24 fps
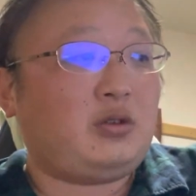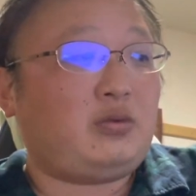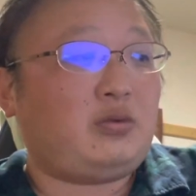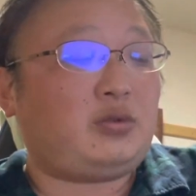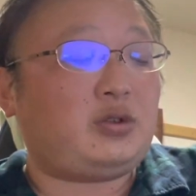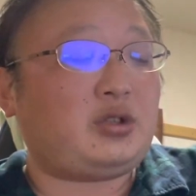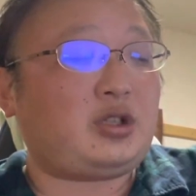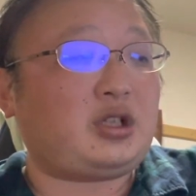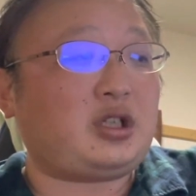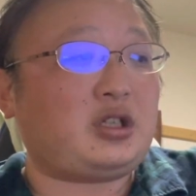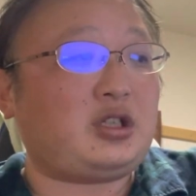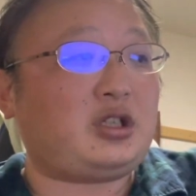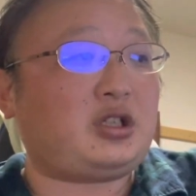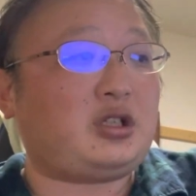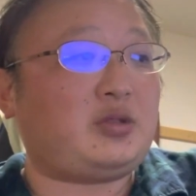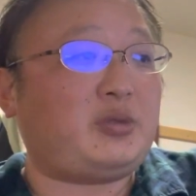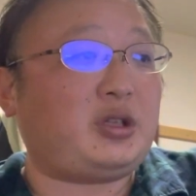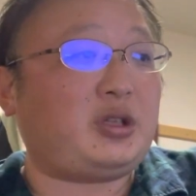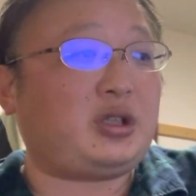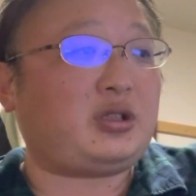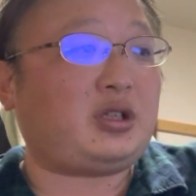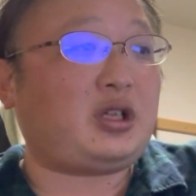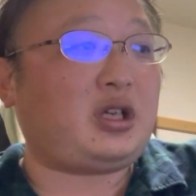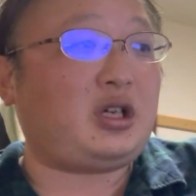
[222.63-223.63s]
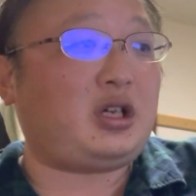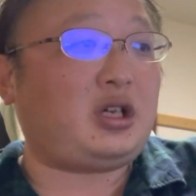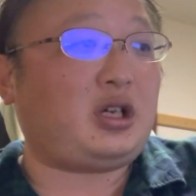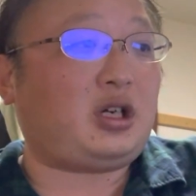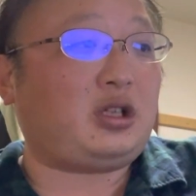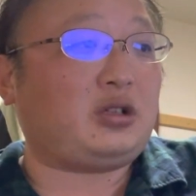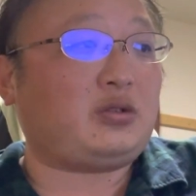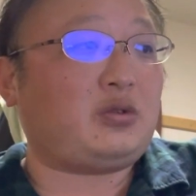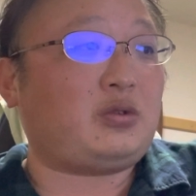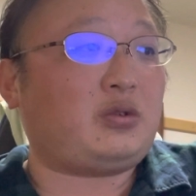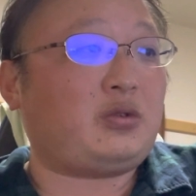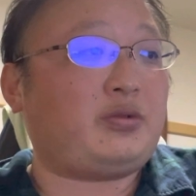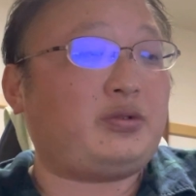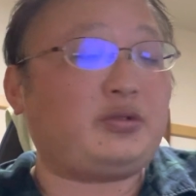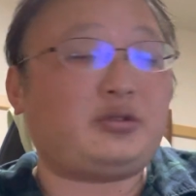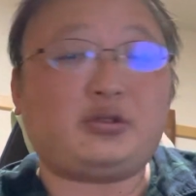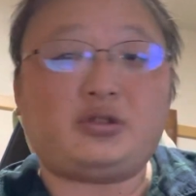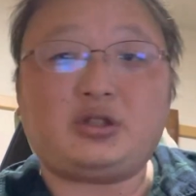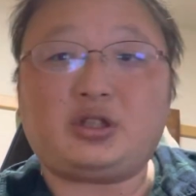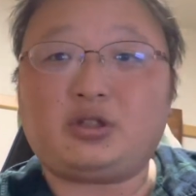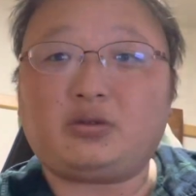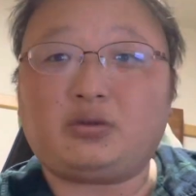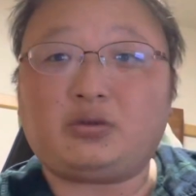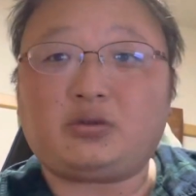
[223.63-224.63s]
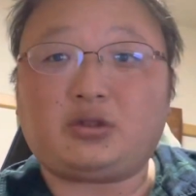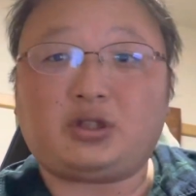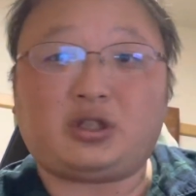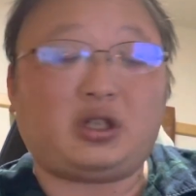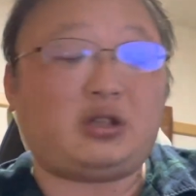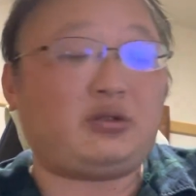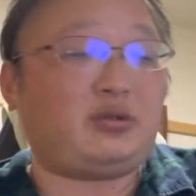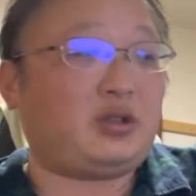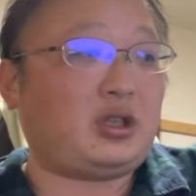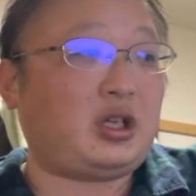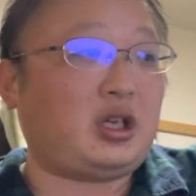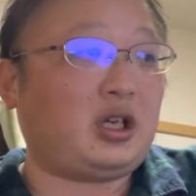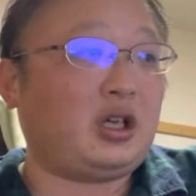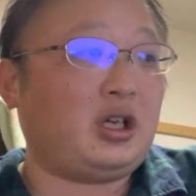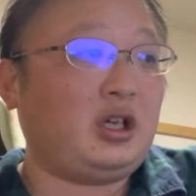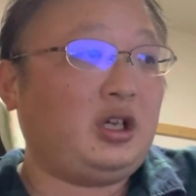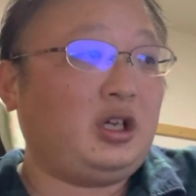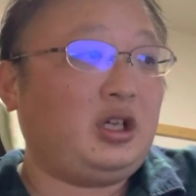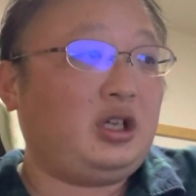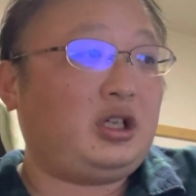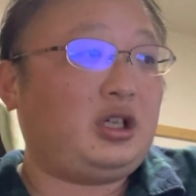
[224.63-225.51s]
おじさん自身別で、あの、普通に仕事してるんで、